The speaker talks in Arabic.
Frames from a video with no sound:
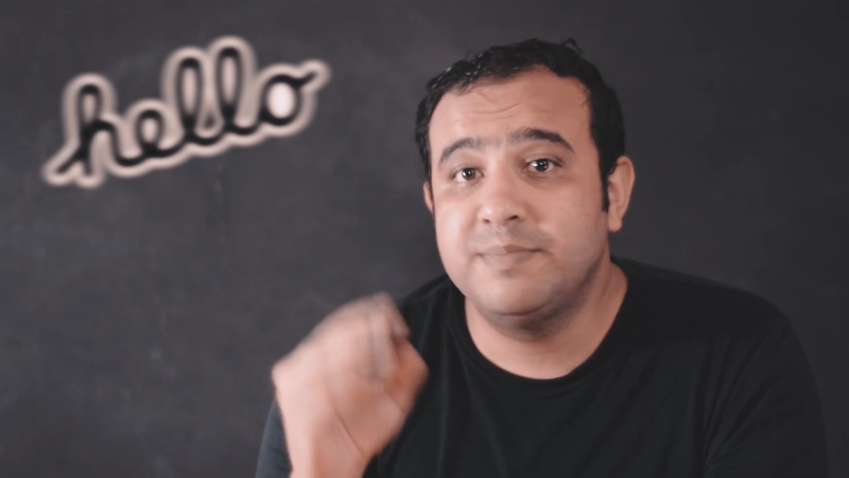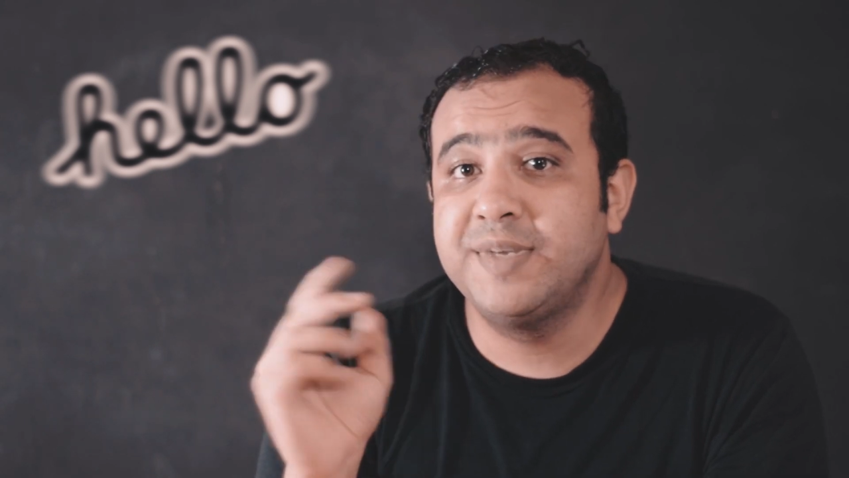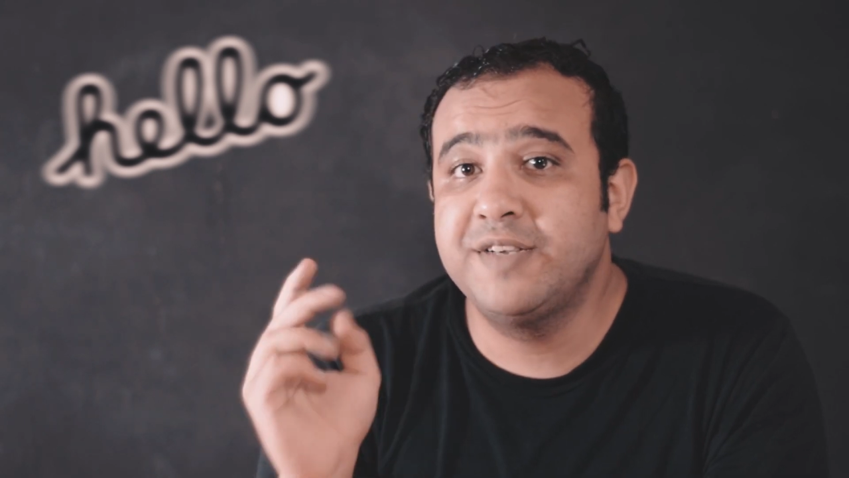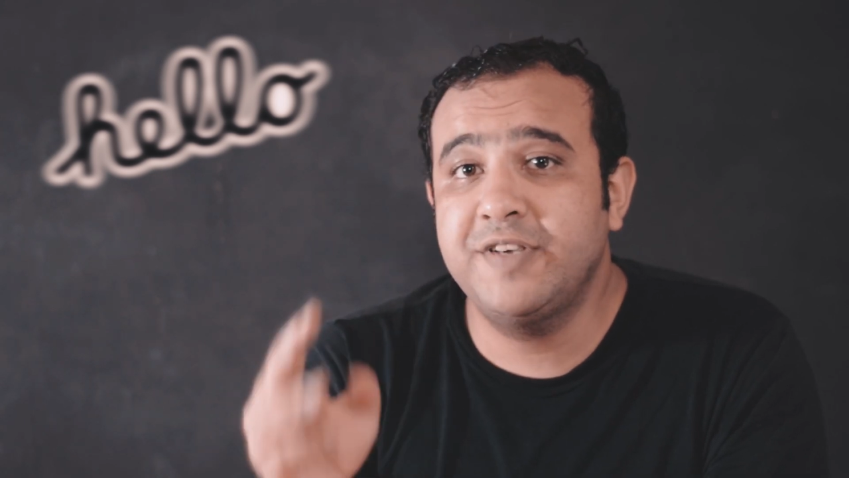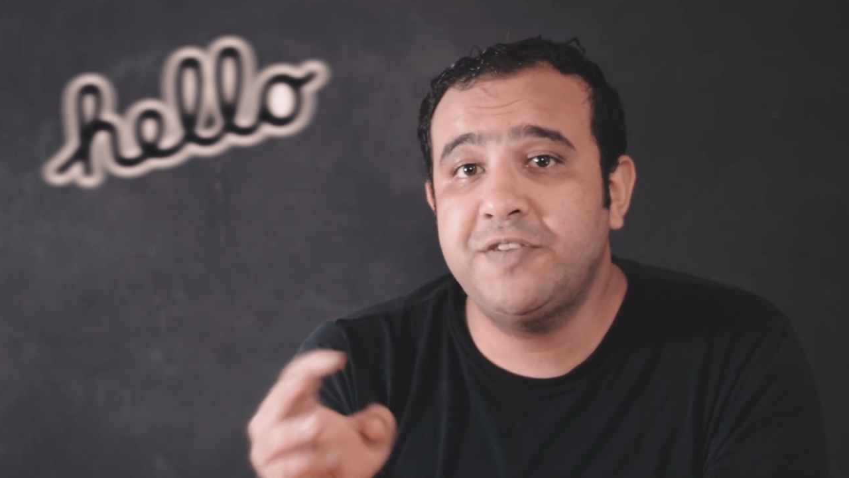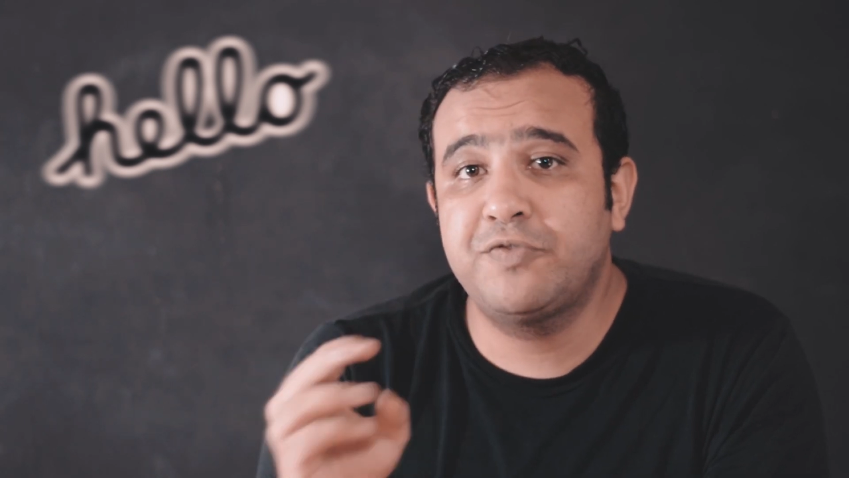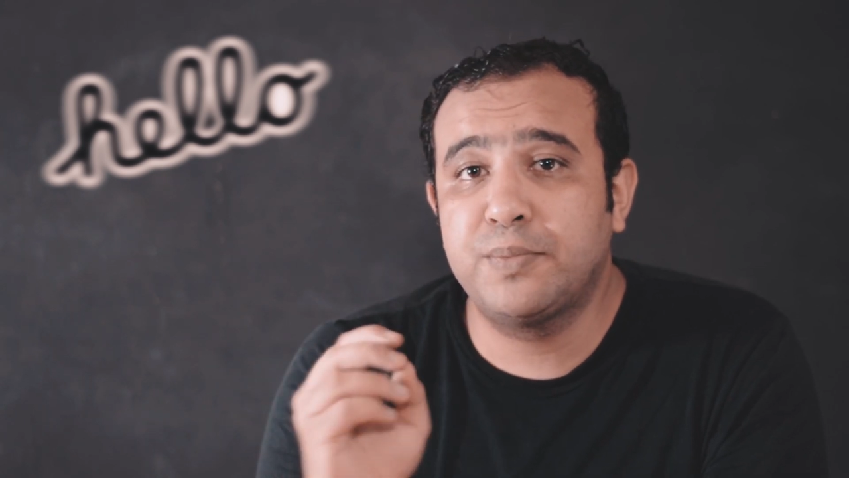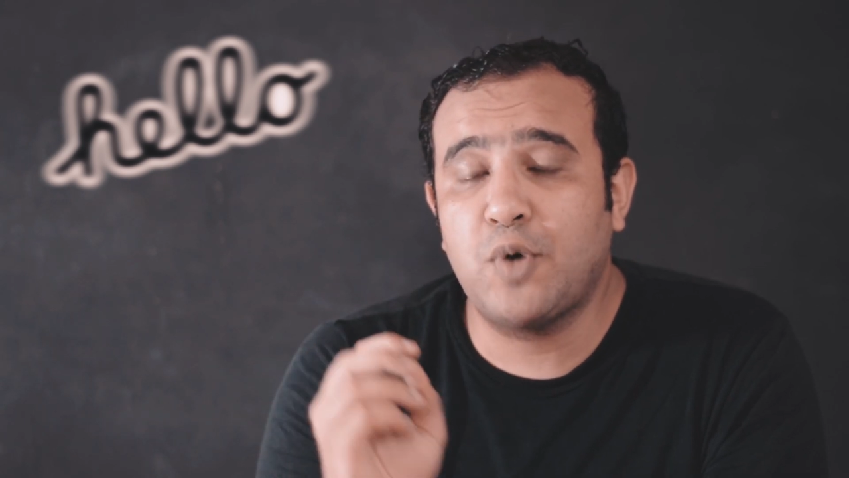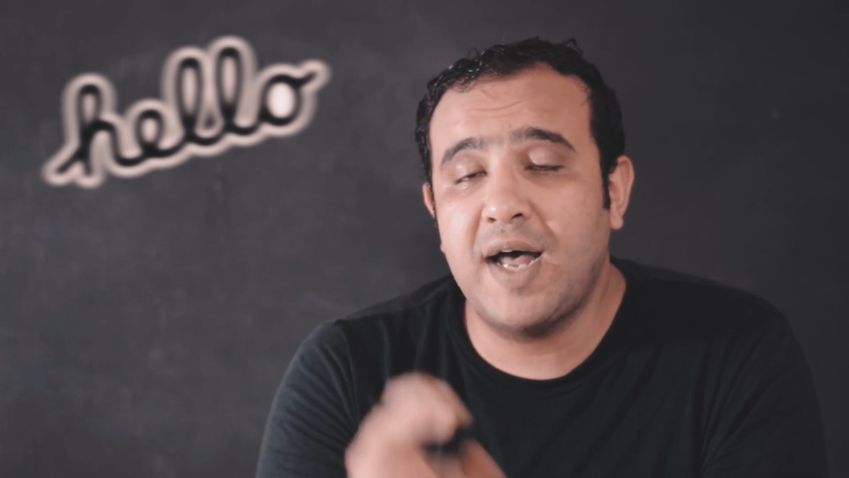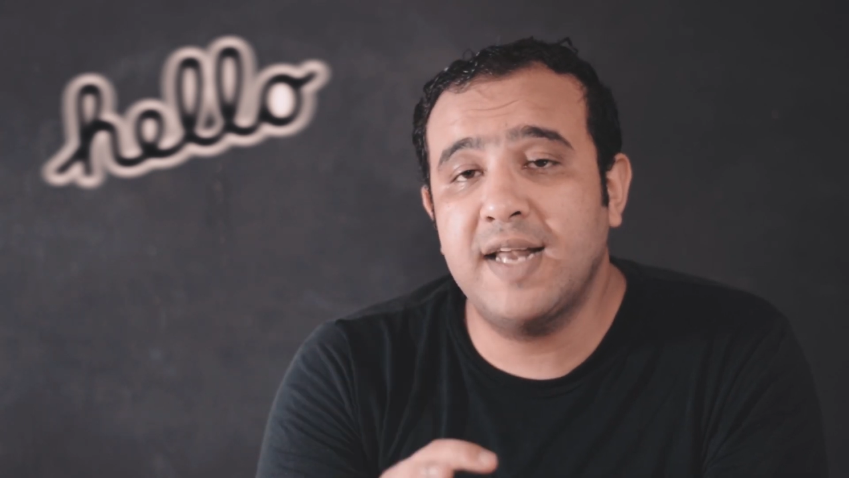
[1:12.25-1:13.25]
بيفيد في
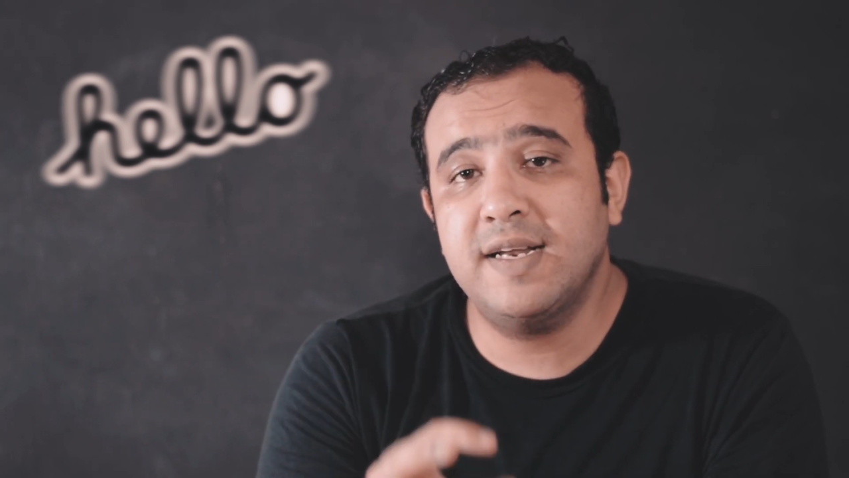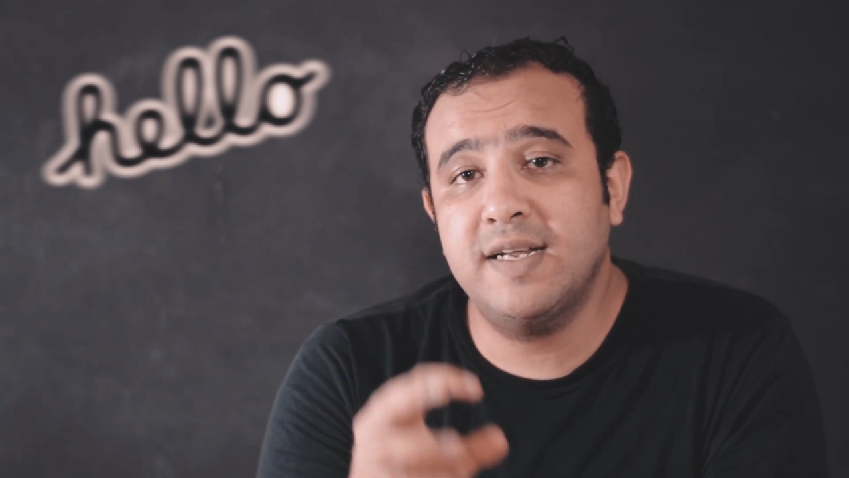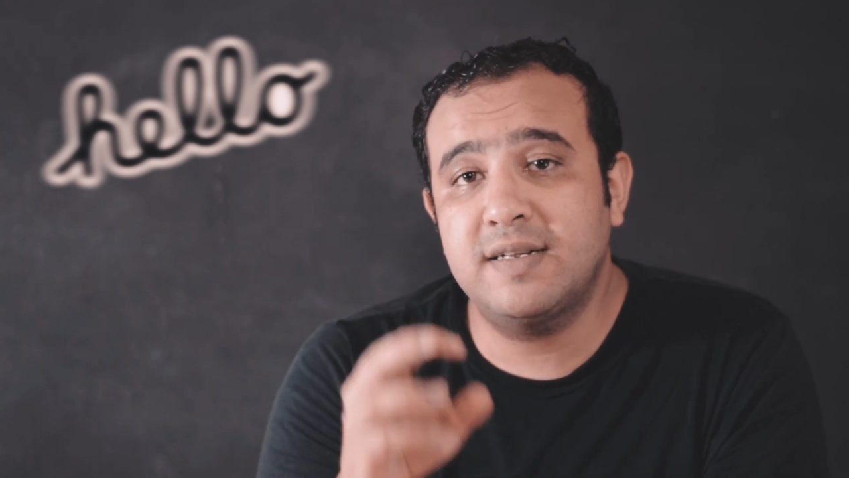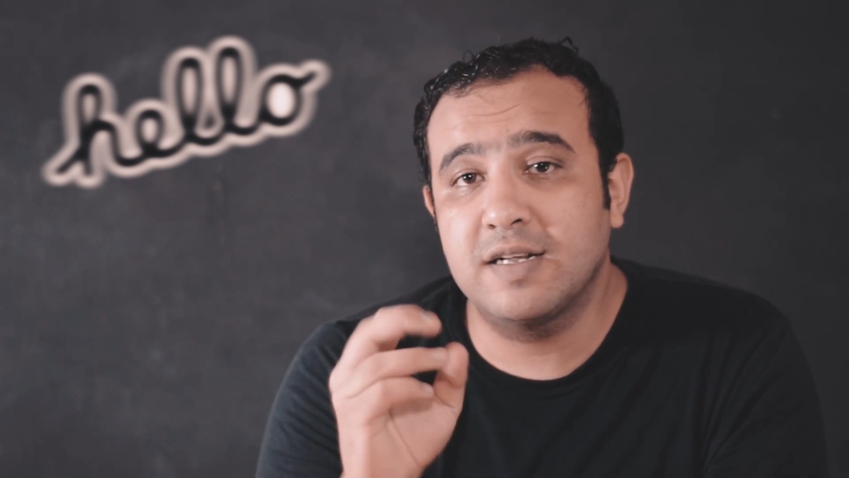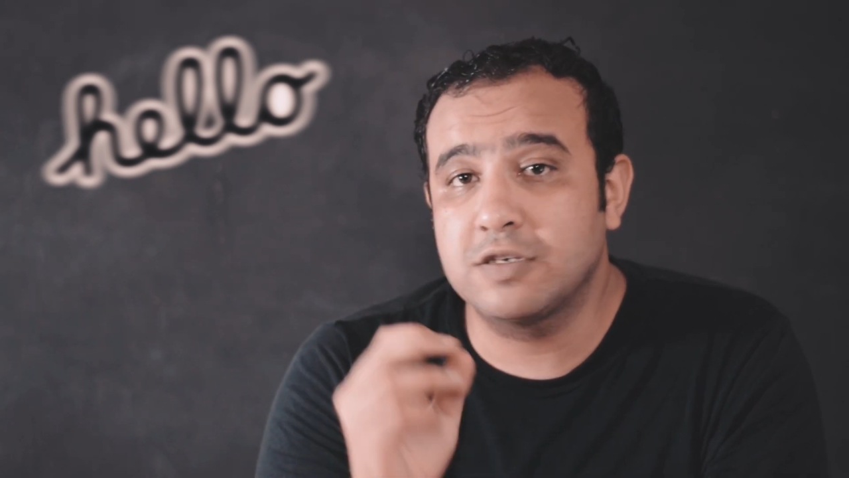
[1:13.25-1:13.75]
معالجه